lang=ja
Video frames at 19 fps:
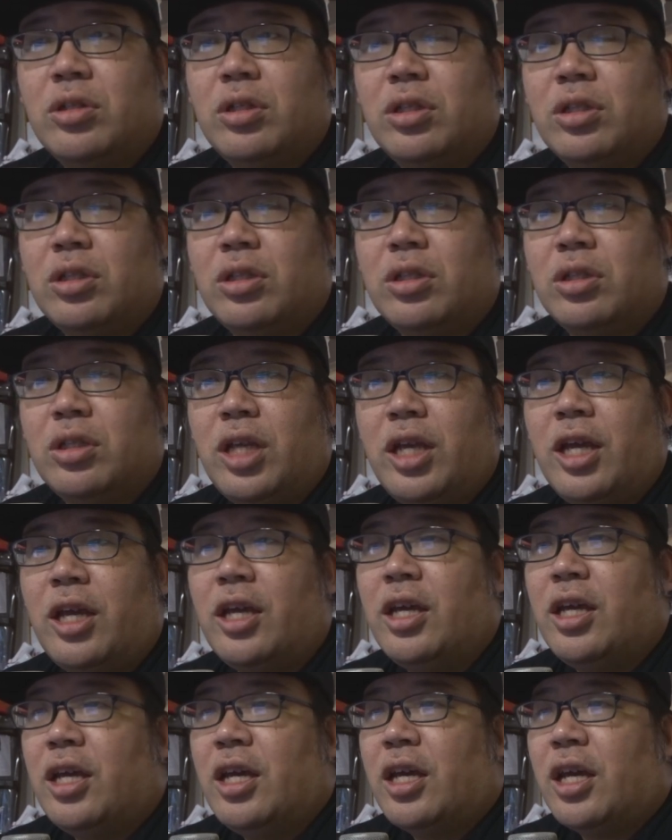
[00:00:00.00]
んで
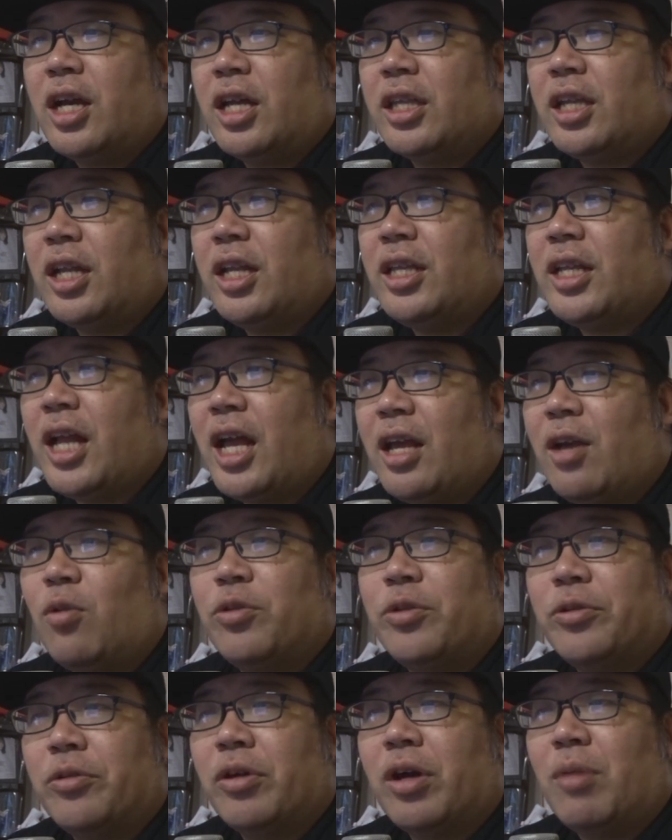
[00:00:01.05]
語りたいこ
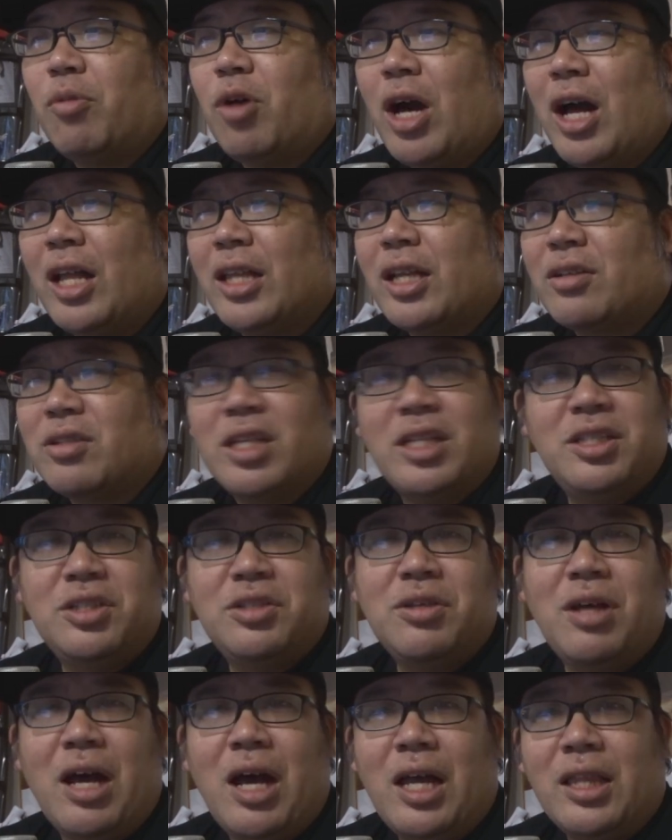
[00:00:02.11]
ととかもたくさん
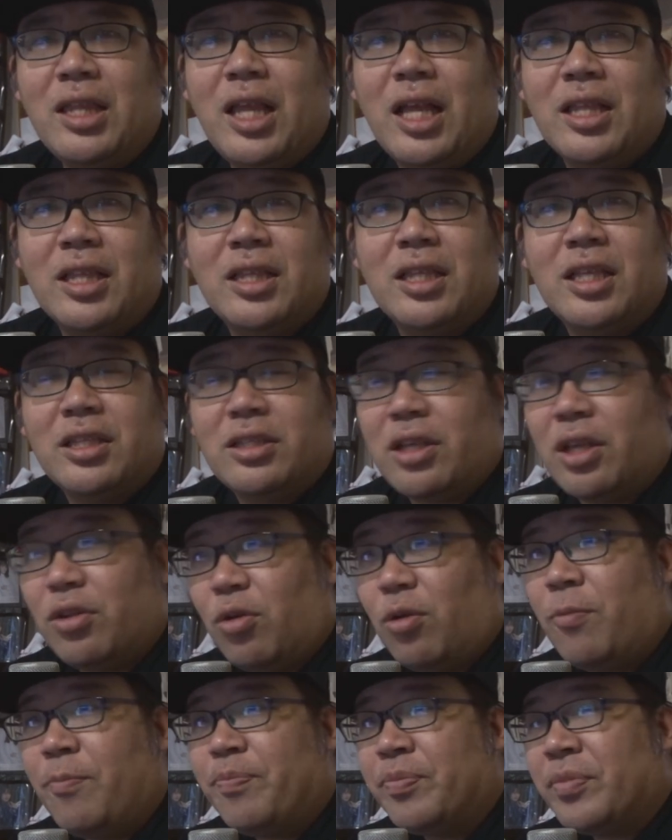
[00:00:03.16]
実はあったんですけ
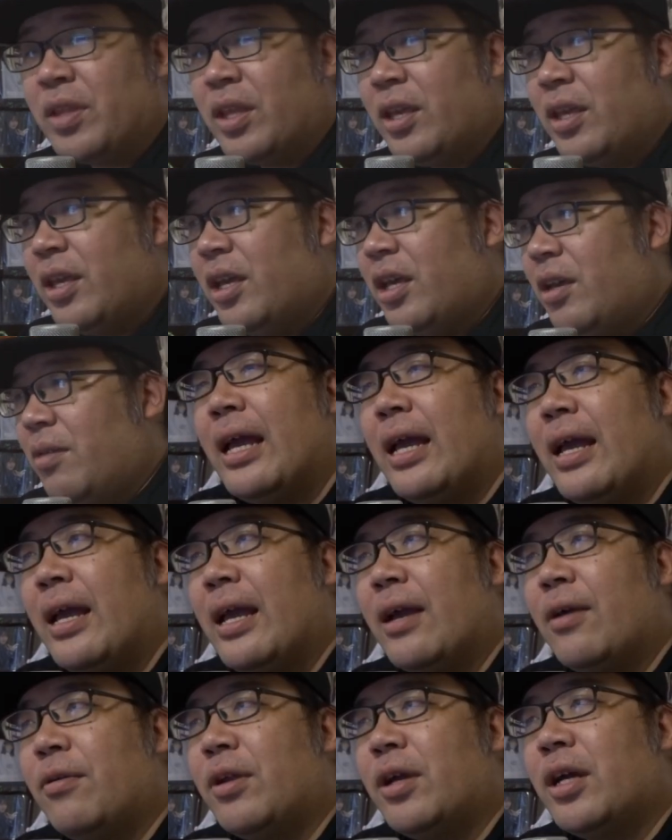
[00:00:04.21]
ど、
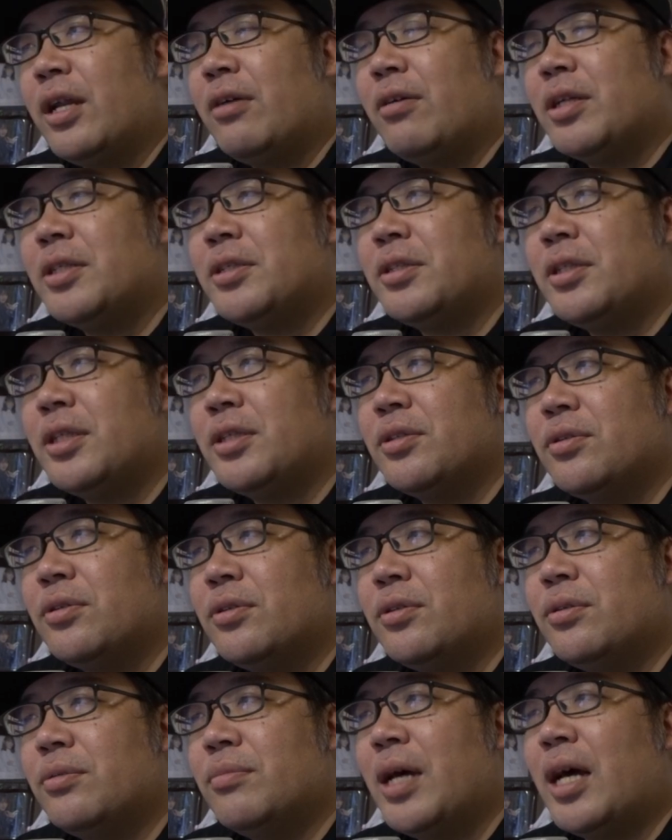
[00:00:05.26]
えー、これからはですねそ
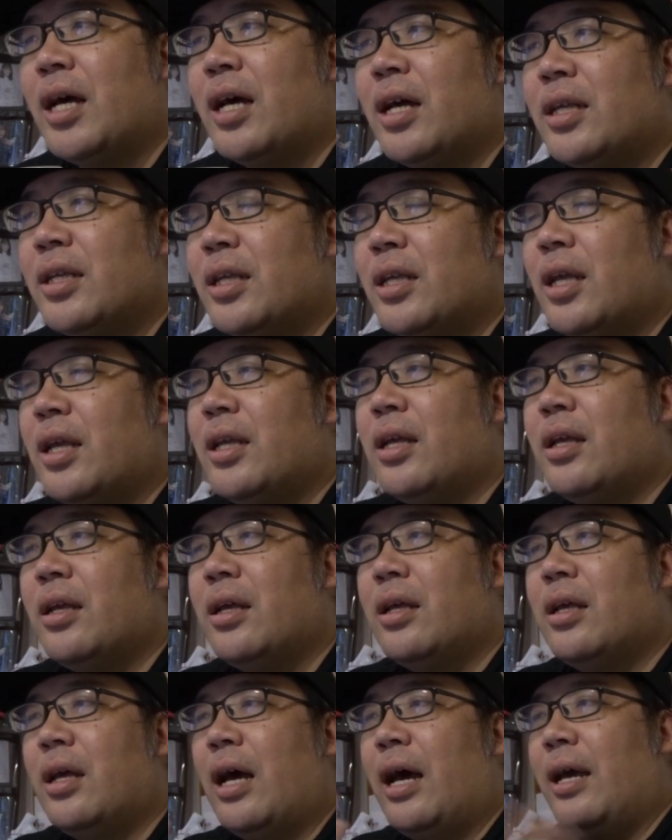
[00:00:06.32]
のま
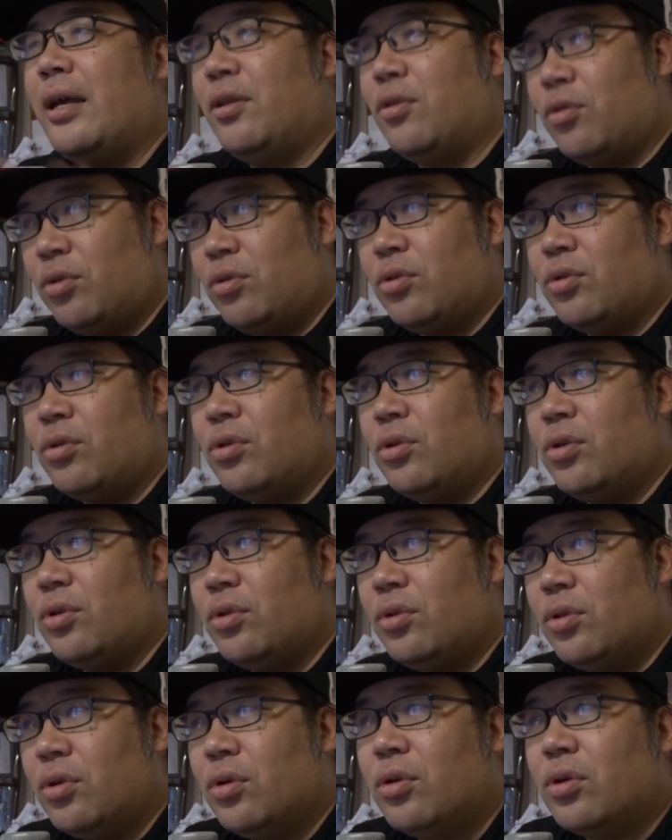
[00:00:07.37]
あアイドル
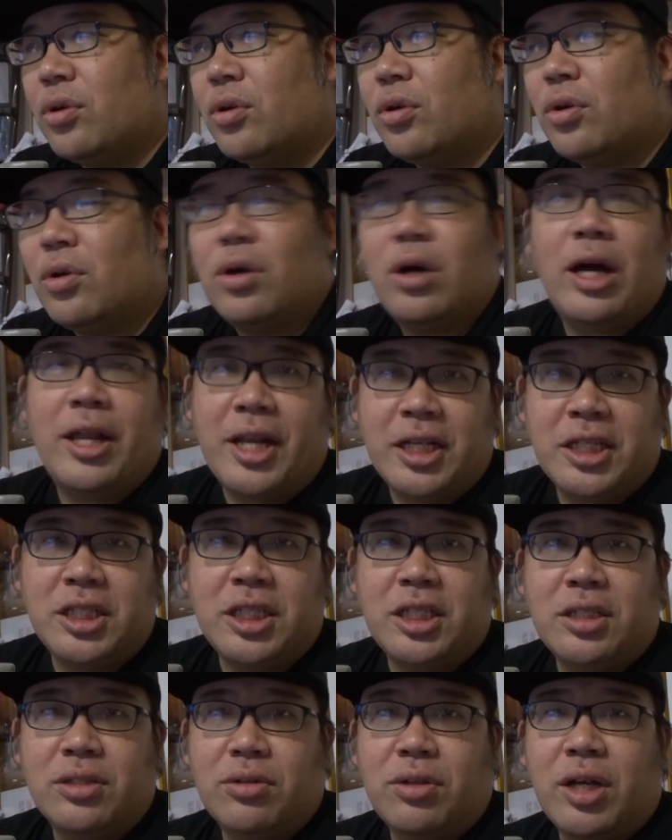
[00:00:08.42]
の
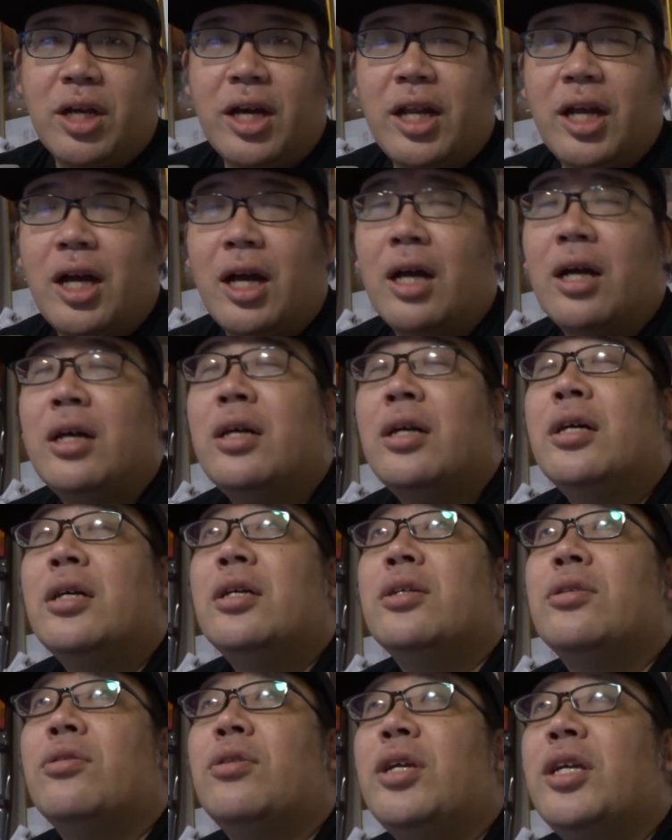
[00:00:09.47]
話それから
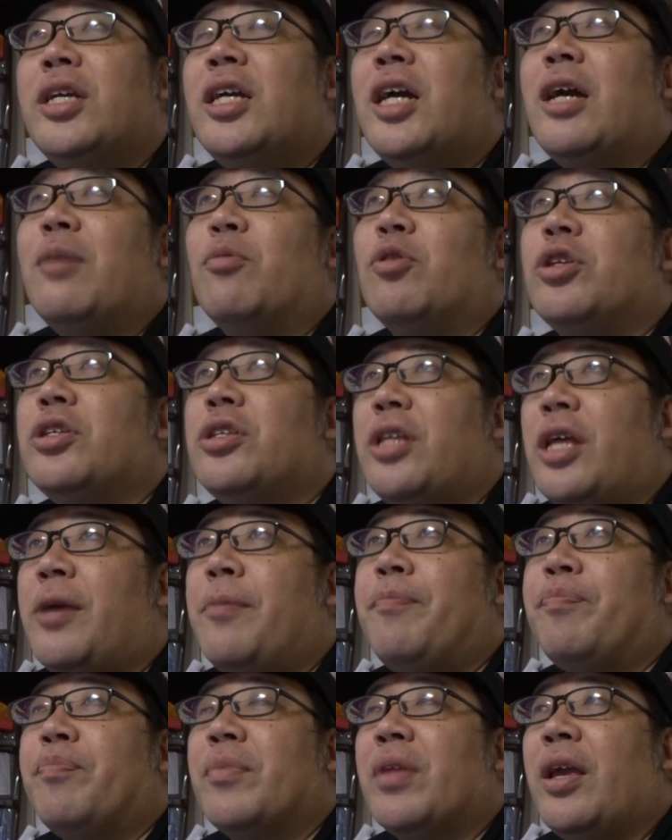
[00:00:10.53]
それ以外もですね、
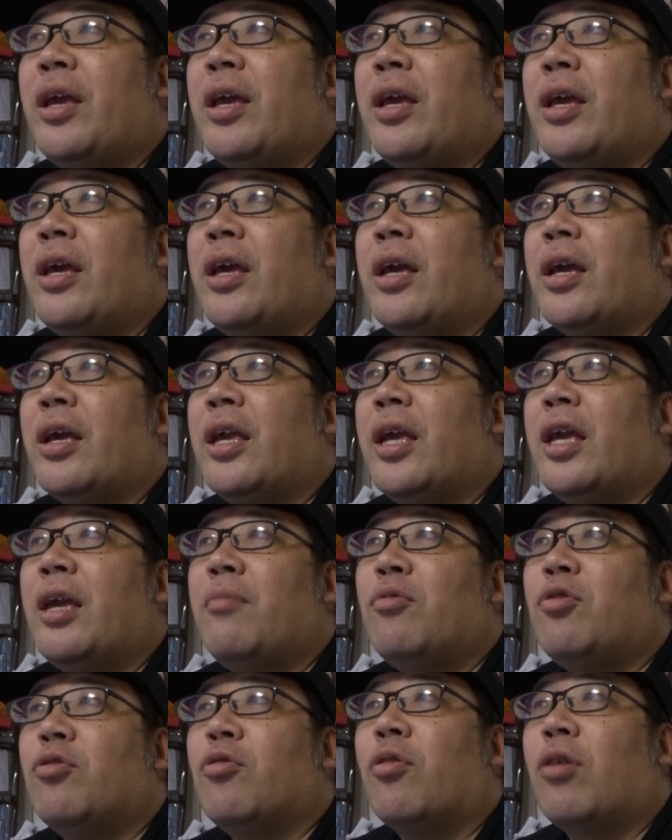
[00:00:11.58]
えー、
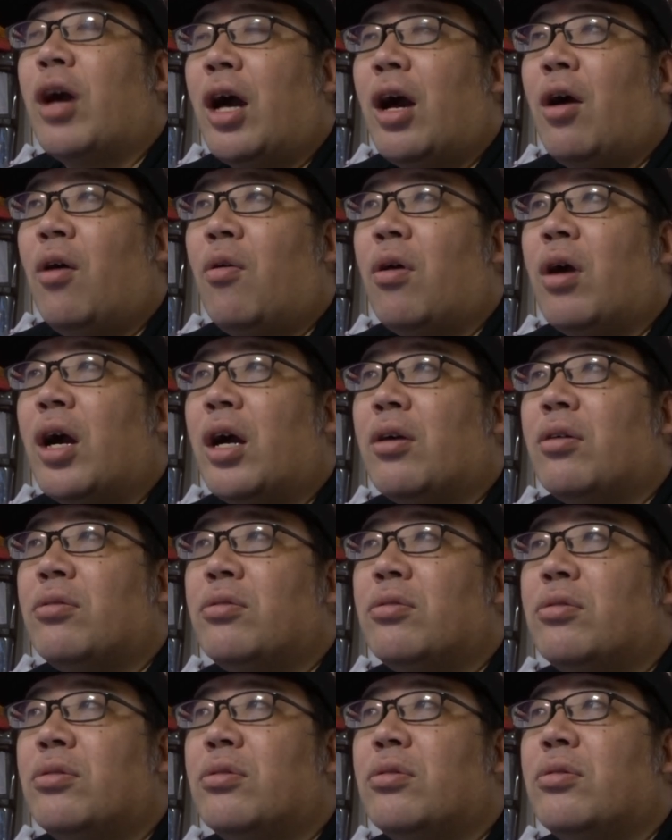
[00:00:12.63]
ゲームとか音
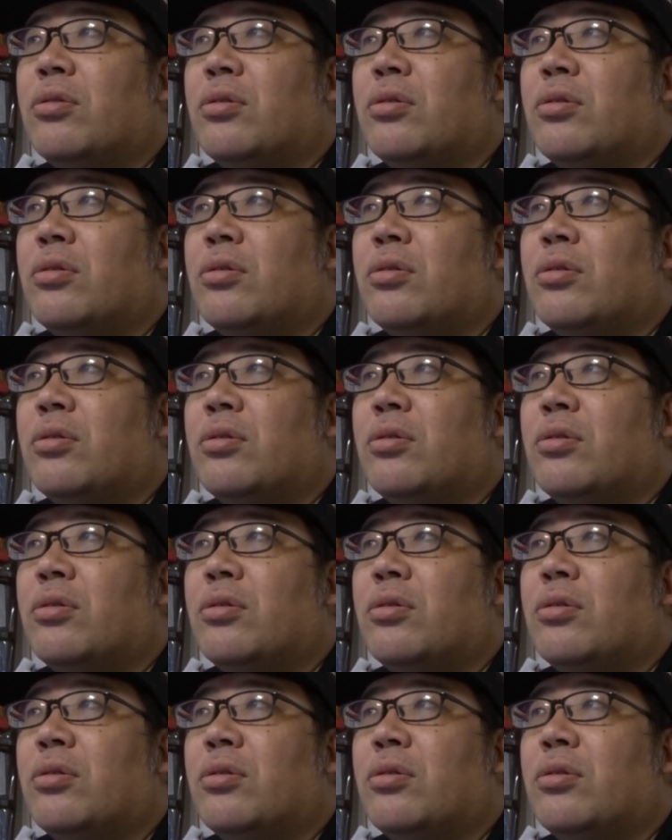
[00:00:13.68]
楽